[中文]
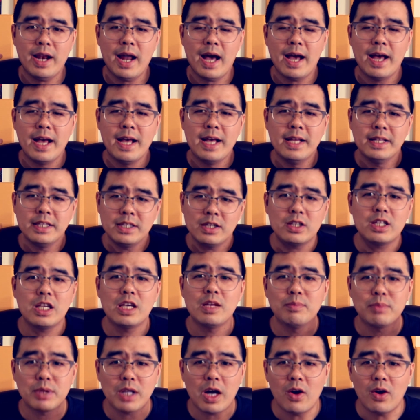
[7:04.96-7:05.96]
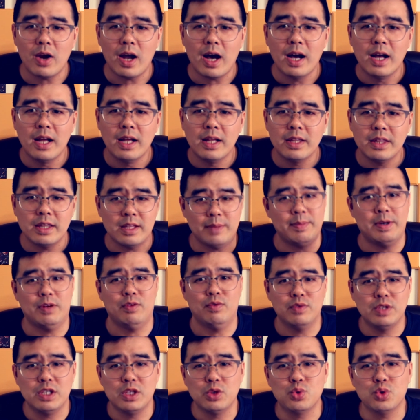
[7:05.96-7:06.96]
来你要听不到了，那么
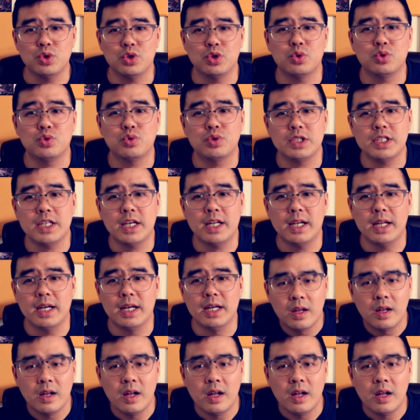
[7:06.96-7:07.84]
音准就出现了。